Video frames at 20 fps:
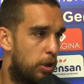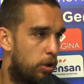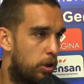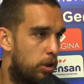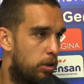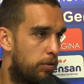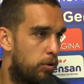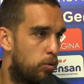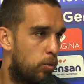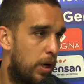errori
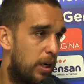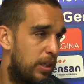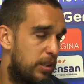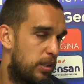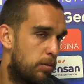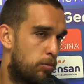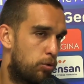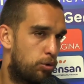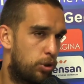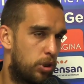individuali e
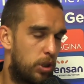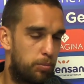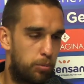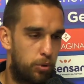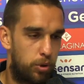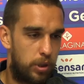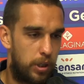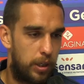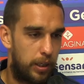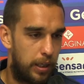siamo riusciti a
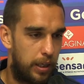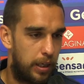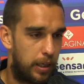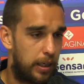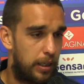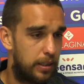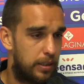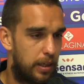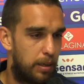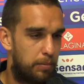portare a
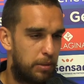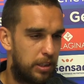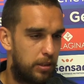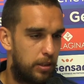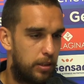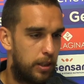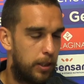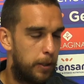casa la partita.